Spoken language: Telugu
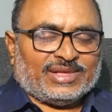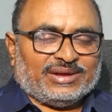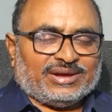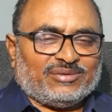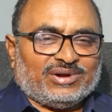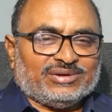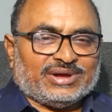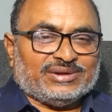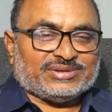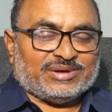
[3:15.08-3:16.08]
ఇంకా వాళ్ళు
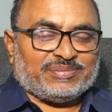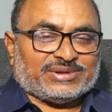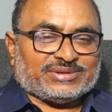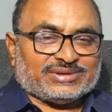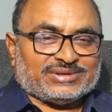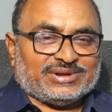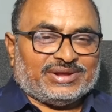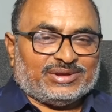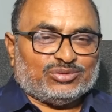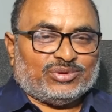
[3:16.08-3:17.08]
కలిసే ప్రసక్తి
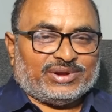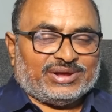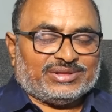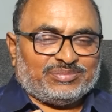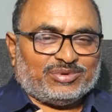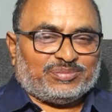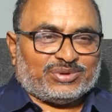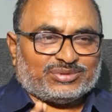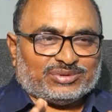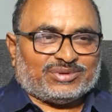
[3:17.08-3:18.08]
లేదు అనేది ఇప్పుడు
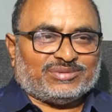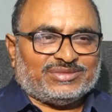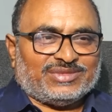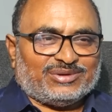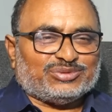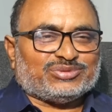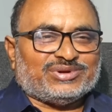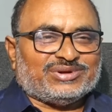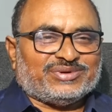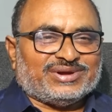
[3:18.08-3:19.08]
ప్రస్తుతం
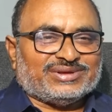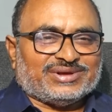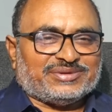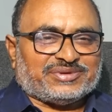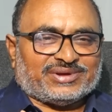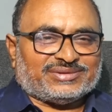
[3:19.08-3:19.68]
నడుస్తున్నటువంటి చర్చ